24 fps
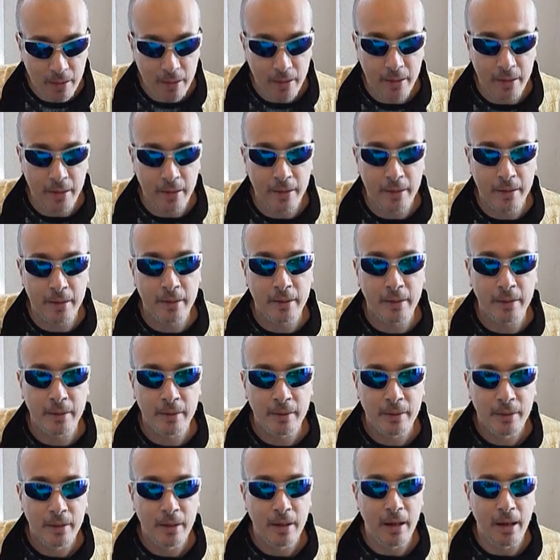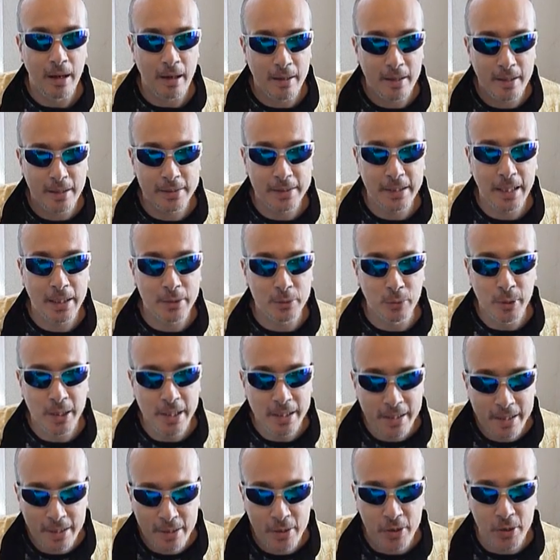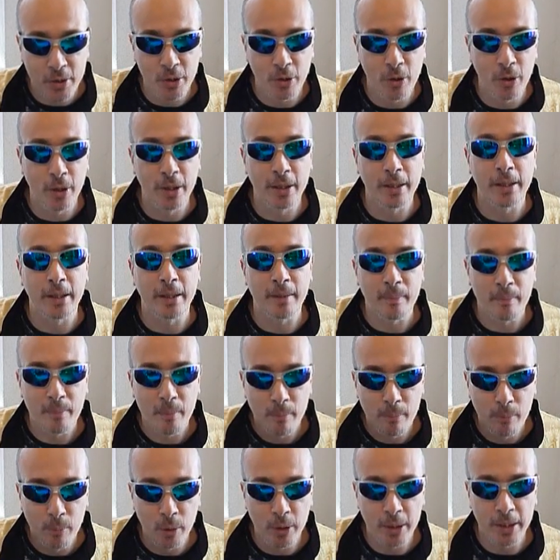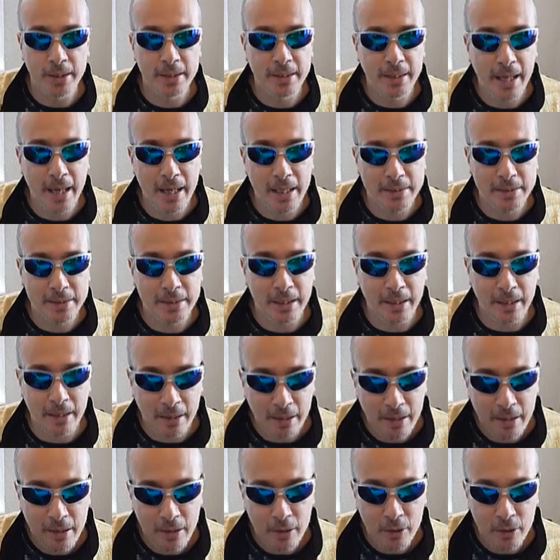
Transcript: e a creare un'iniezione monetaria